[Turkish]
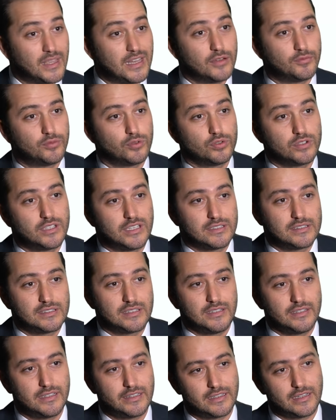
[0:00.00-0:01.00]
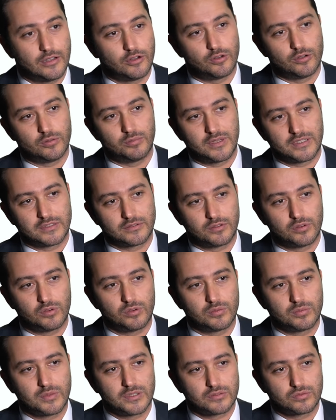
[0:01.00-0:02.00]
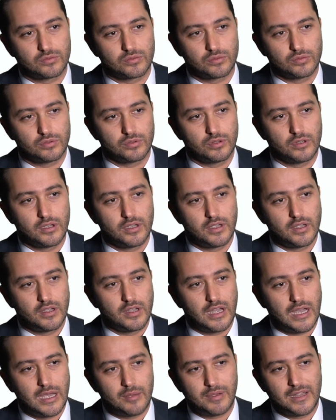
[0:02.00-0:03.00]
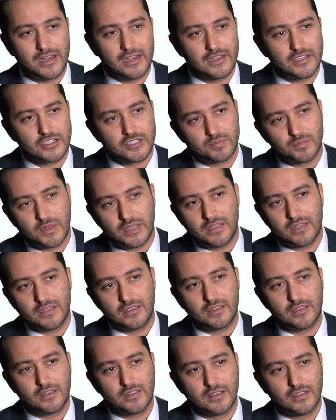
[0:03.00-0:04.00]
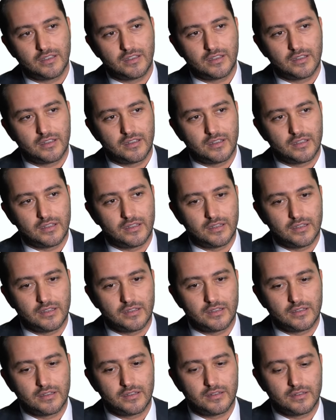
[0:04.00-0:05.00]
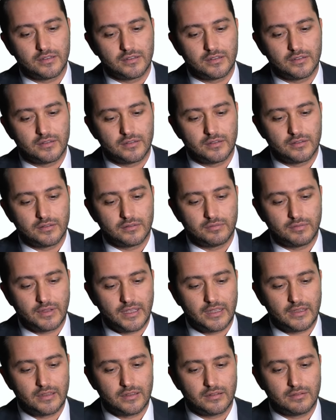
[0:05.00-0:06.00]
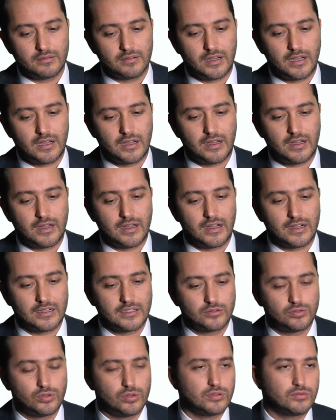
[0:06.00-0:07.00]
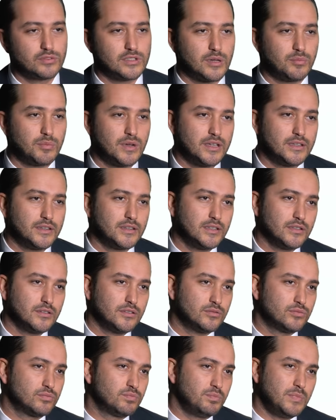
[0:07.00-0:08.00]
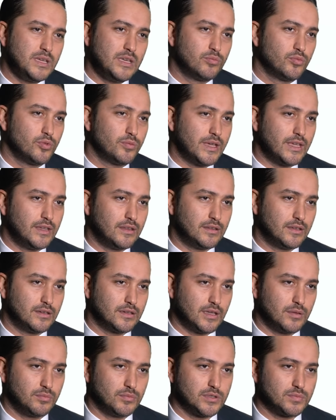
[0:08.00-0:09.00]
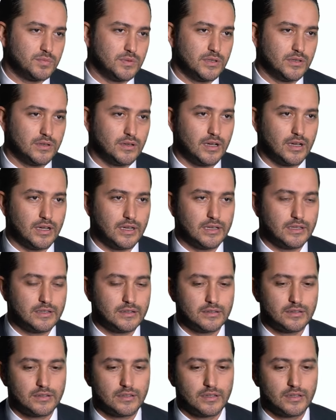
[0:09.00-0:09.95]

telefonu kesinlikle olmazsa olmaz çünkü haberleşmeyi e, ve aksiyon zamanını minimuma indirgemiş bir alet.